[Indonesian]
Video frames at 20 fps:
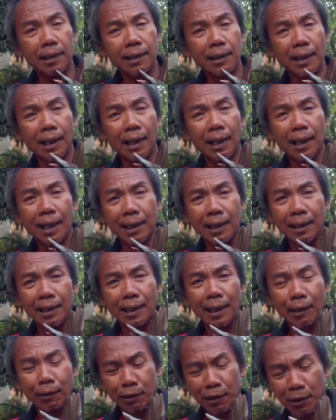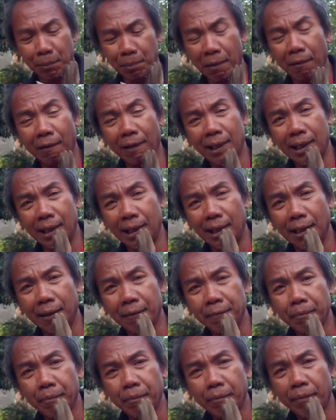yang kakinya itu di bawah gini ya
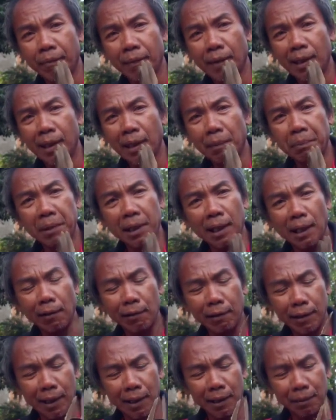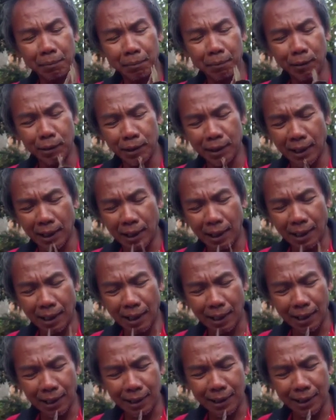tapi kalau yang model
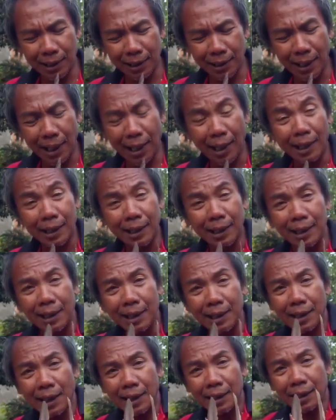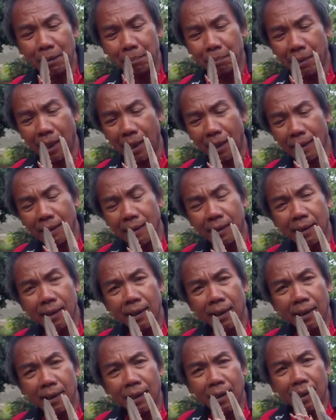kakinya diangkat gini saat terbang
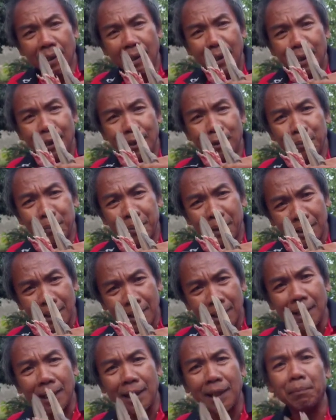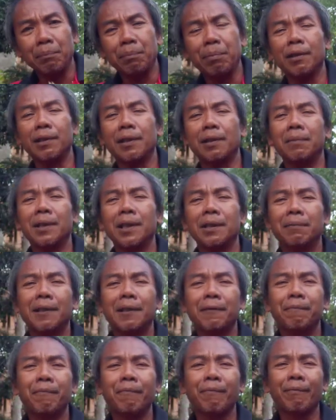itu biasanya nempel,
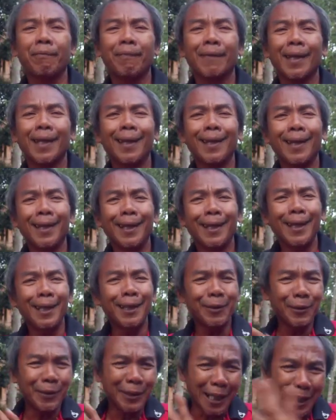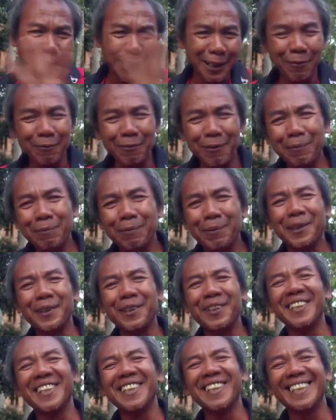teman-teman itu dari semua
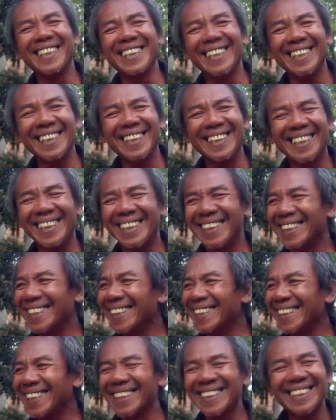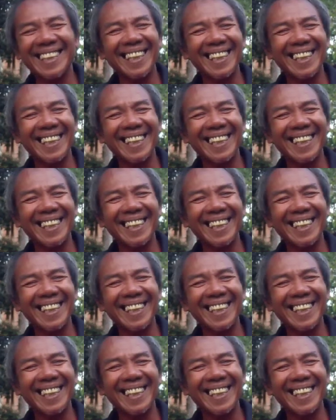burung yang